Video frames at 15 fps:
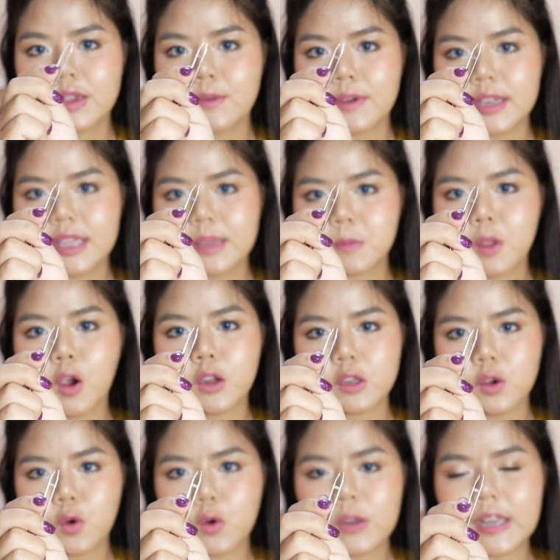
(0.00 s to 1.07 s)
ไว้หนีบถอน
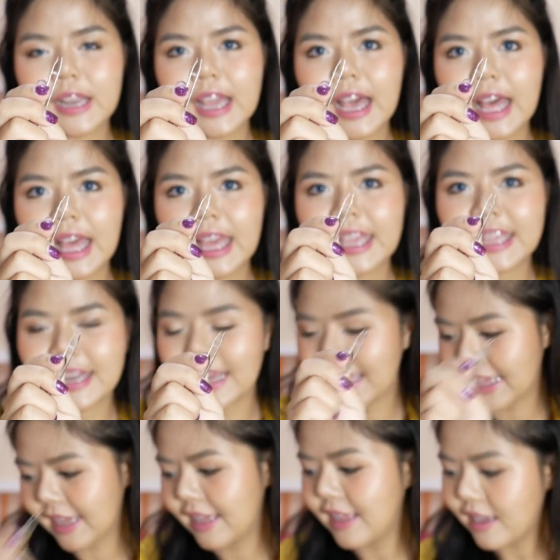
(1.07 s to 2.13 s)
ขนได้นะ
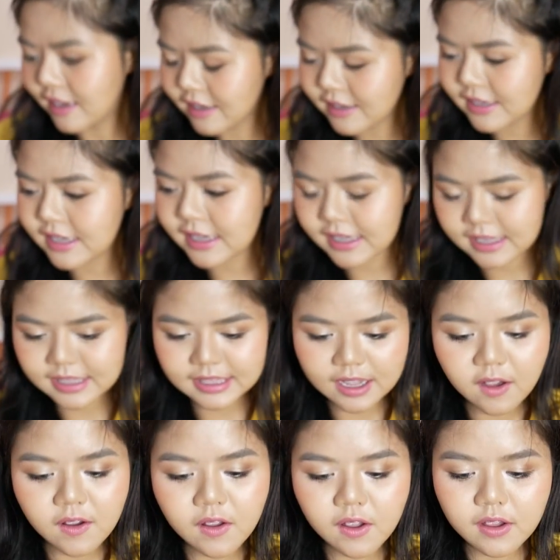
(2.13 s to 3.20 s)
คะเฮ้ย
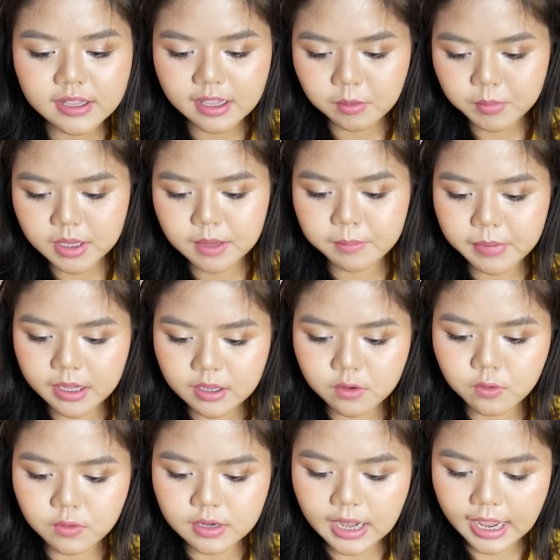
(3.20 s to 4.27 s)
ก็ยังมีประโย
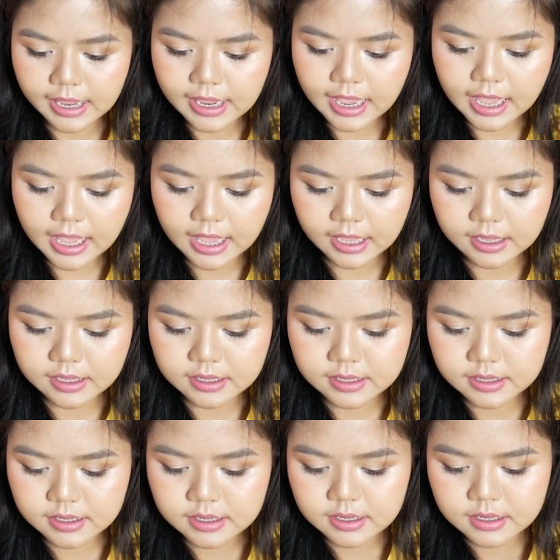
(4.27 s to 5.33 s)
ชน์หลายอย่าง
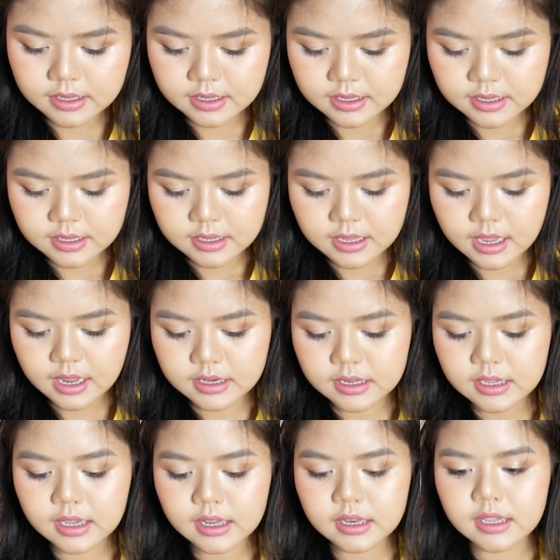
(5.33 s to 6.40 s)
อัน
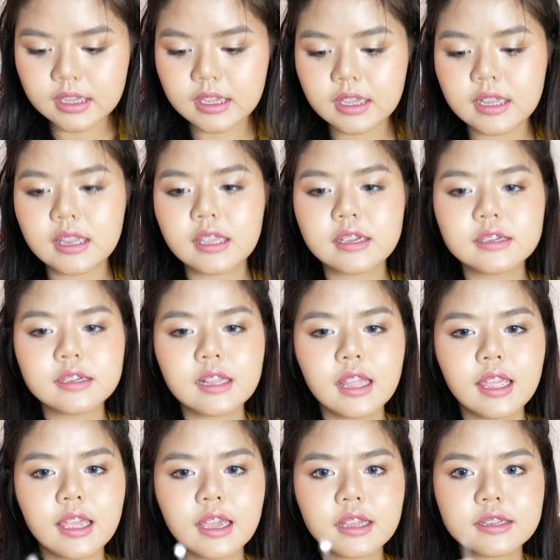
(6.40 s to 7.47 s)
นี้อันนี้อันนี้คืออะ
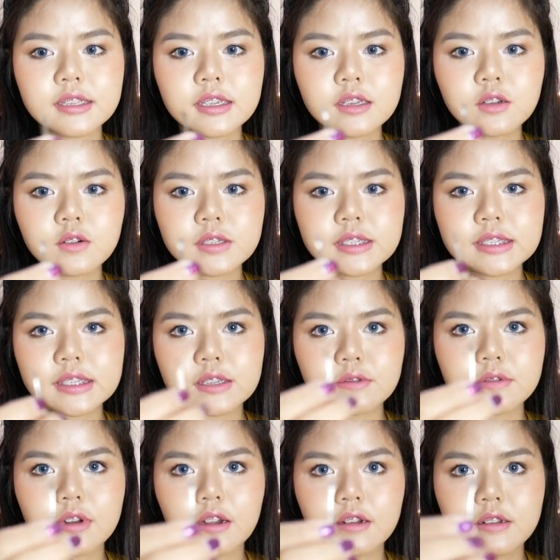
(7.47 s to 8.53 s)
ไรอะที่กดสิว
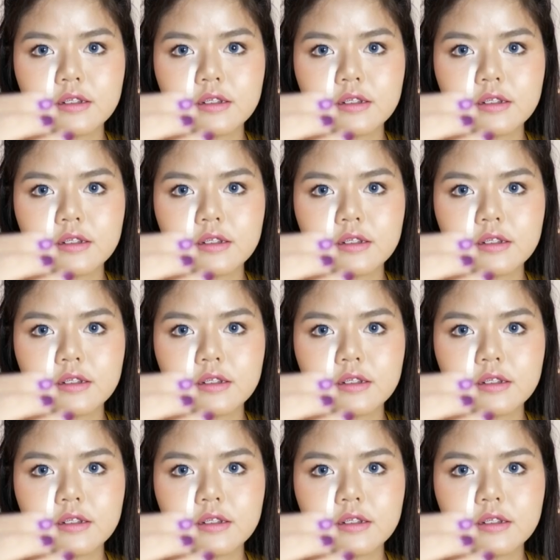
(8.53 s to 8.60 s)
เหรอ